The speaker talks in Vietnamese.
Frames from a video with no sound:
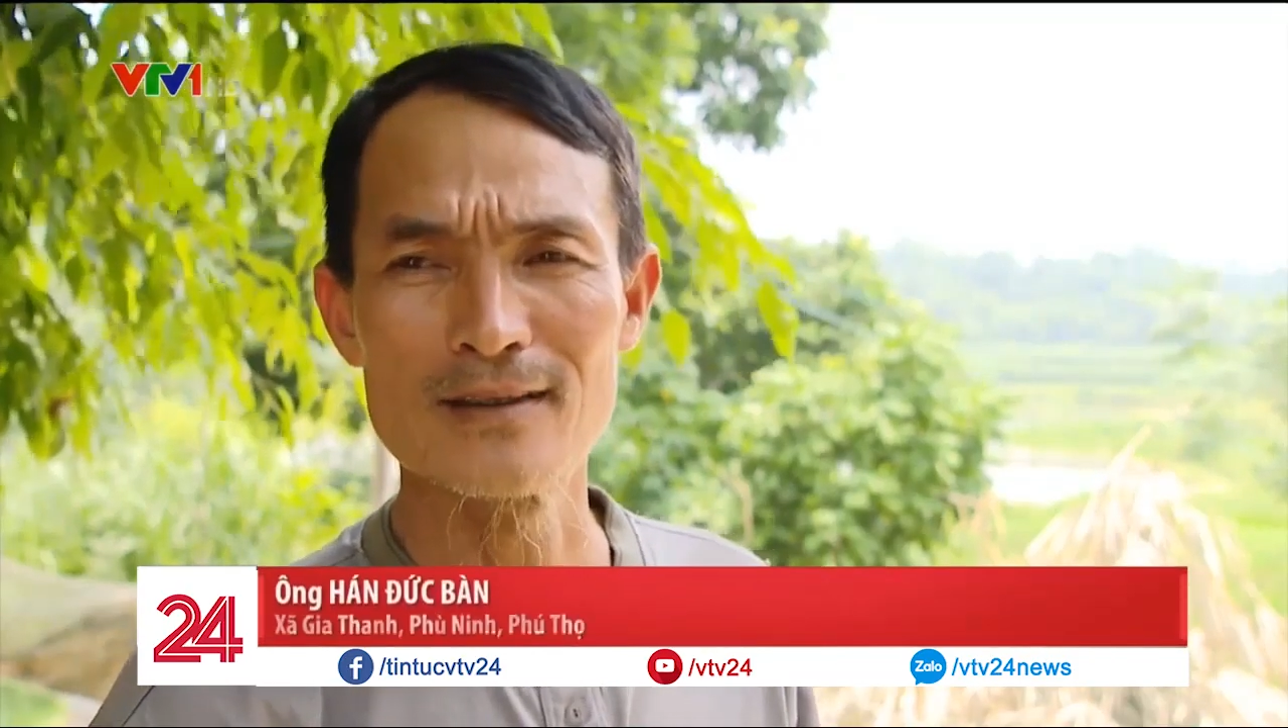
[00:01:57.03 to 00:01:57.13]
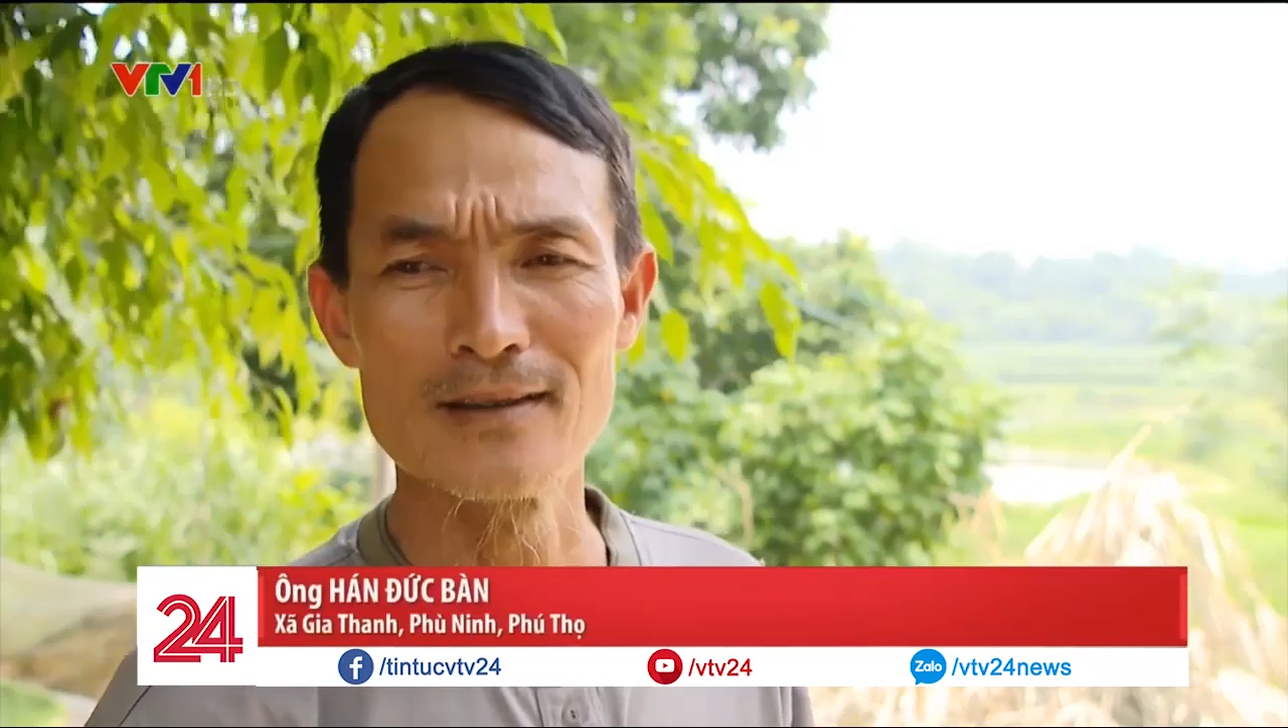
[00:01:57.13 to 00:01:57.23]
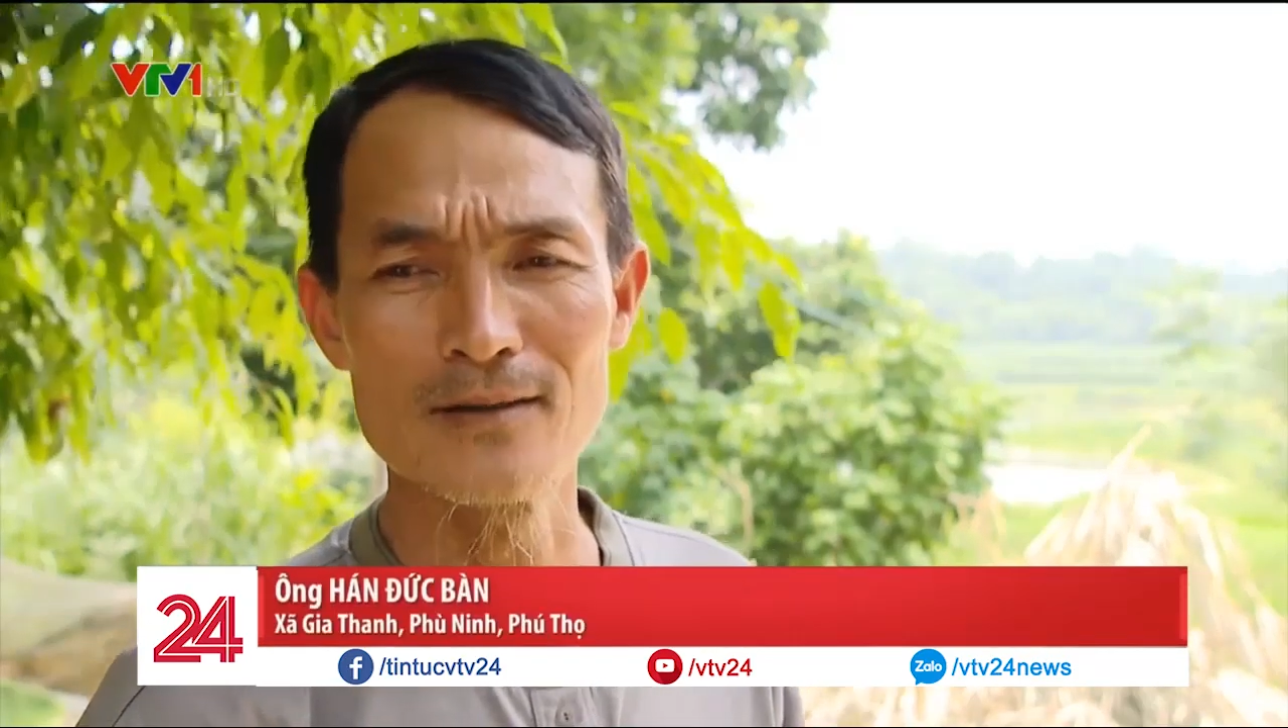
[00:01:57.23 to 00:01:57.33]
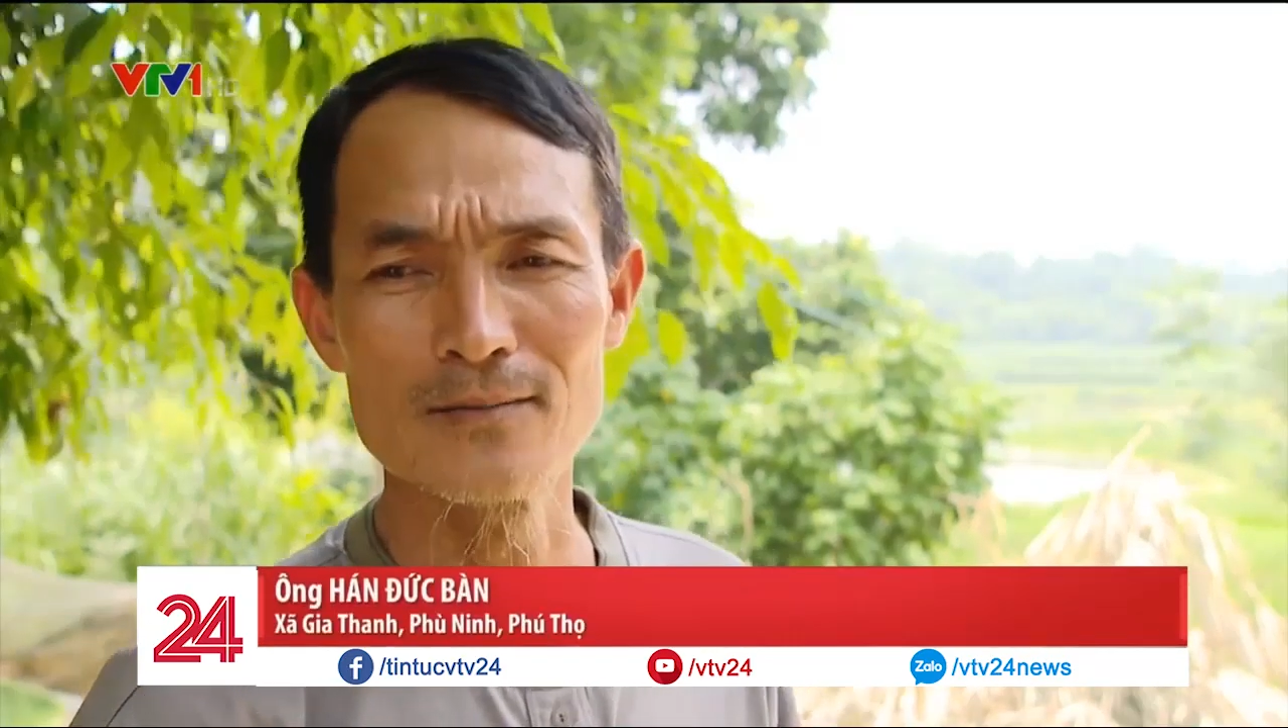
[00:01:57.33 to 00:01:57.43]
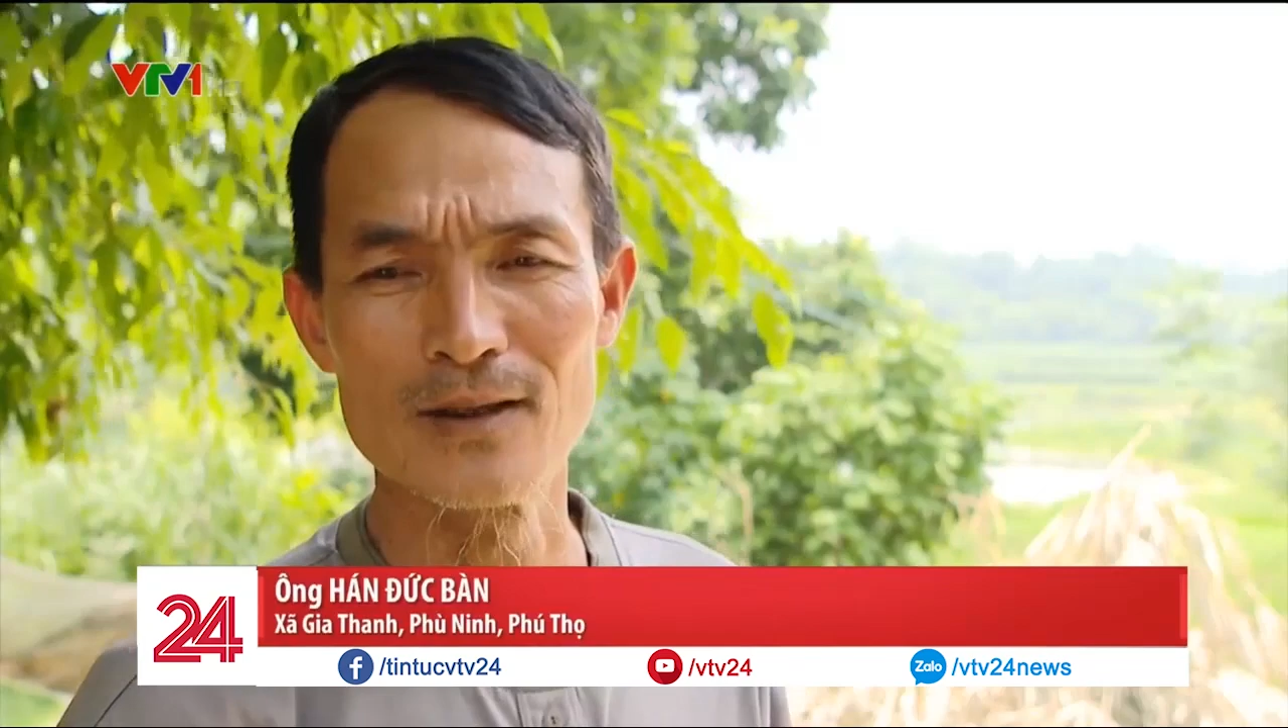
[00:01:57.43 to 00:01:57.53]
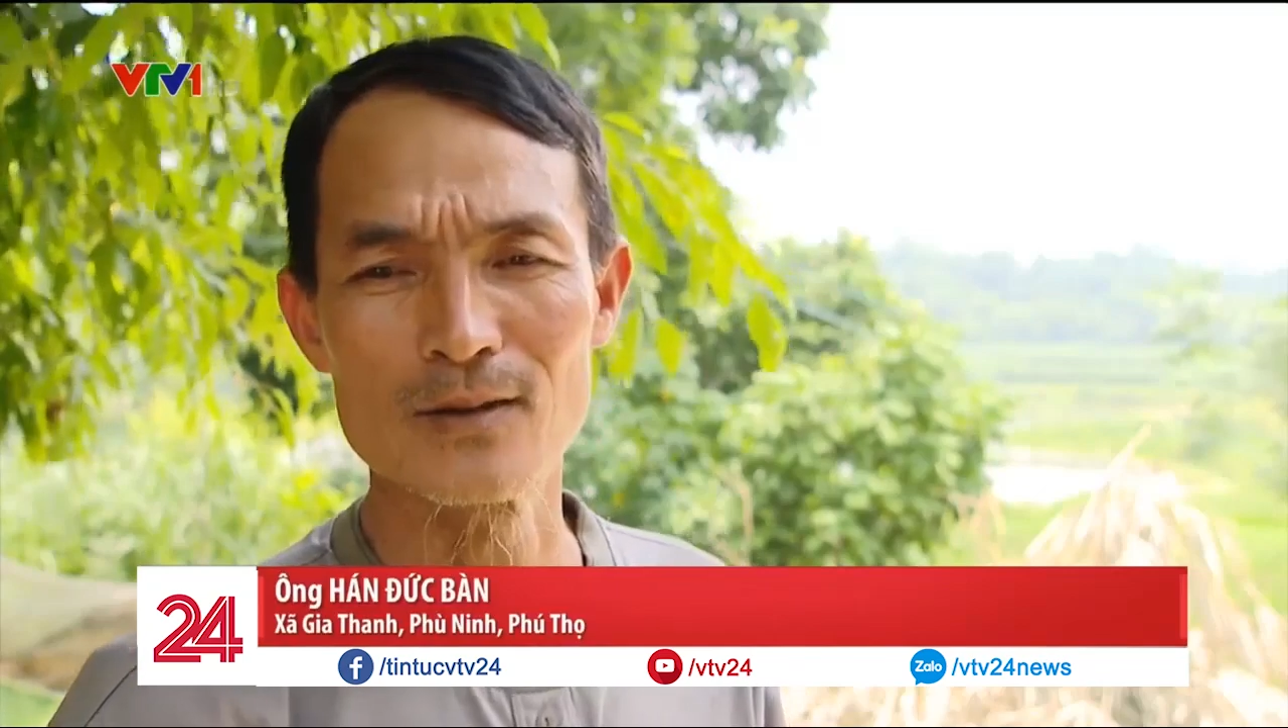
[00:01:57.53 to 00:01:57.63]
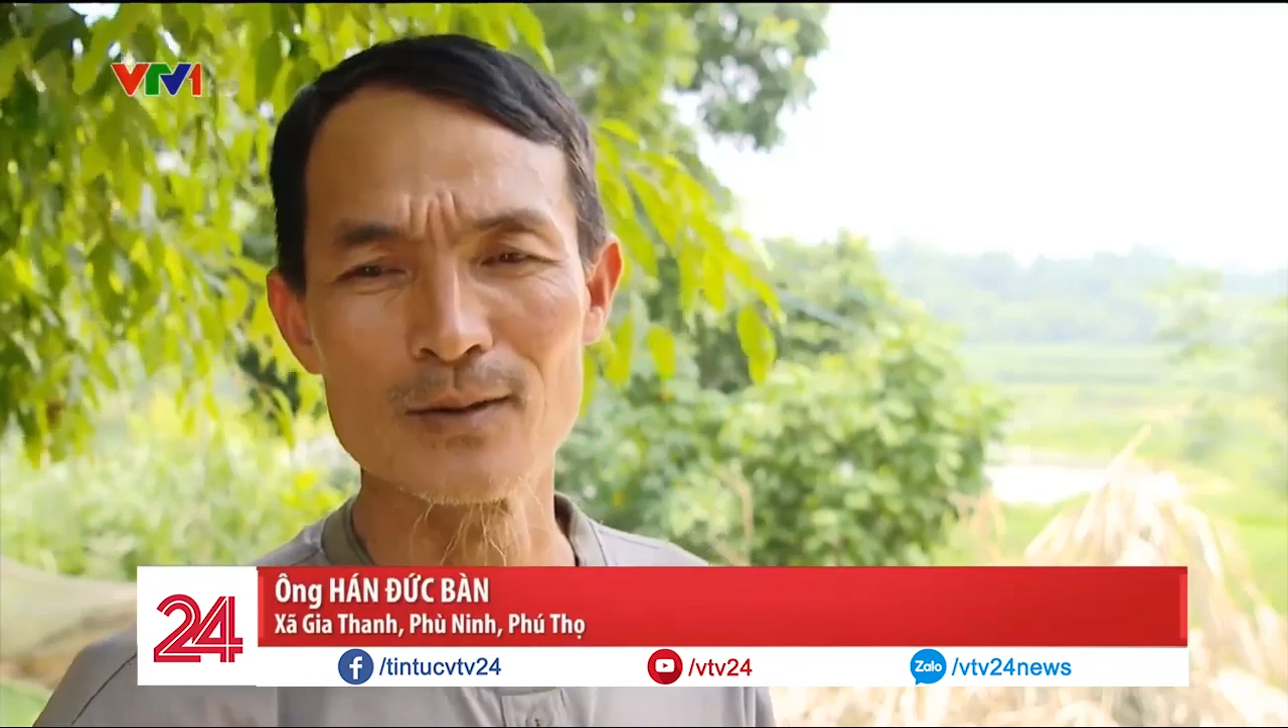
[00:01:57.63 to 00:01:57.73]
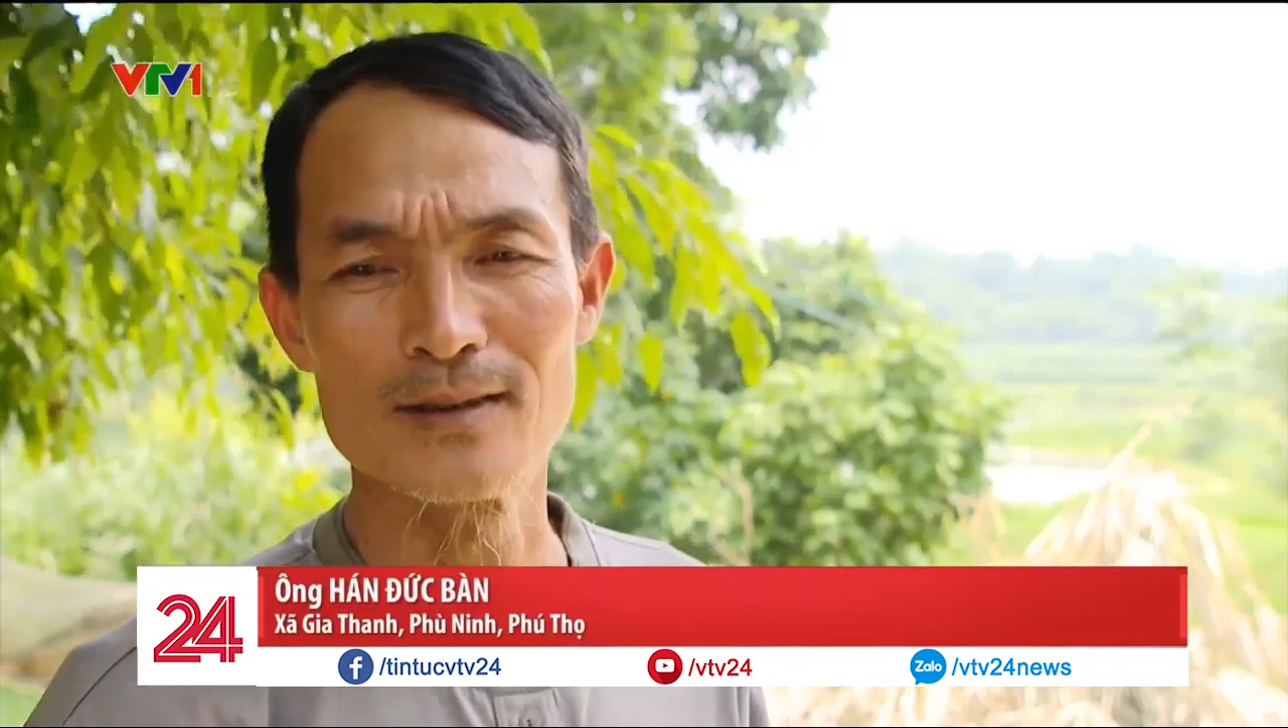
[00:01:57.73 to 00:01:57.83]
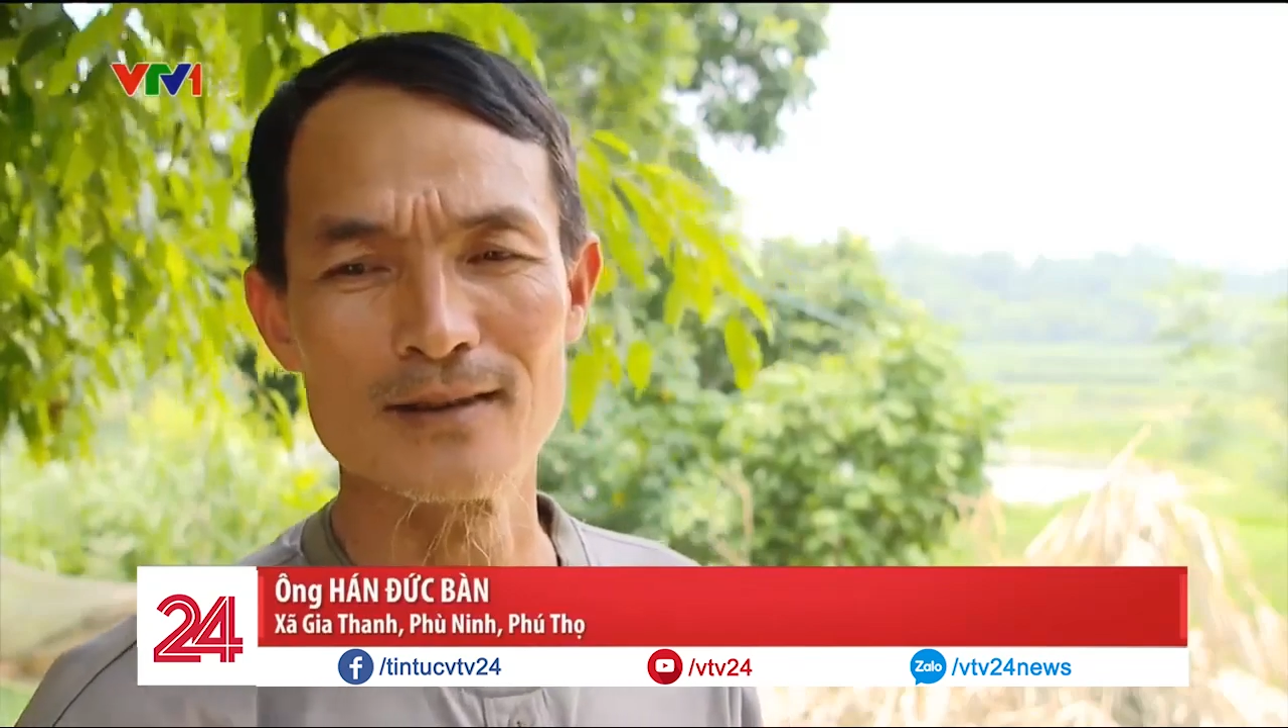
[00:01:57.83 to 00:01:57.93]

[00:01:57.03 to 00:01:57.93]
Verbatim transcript: nhưng mà các ông bảo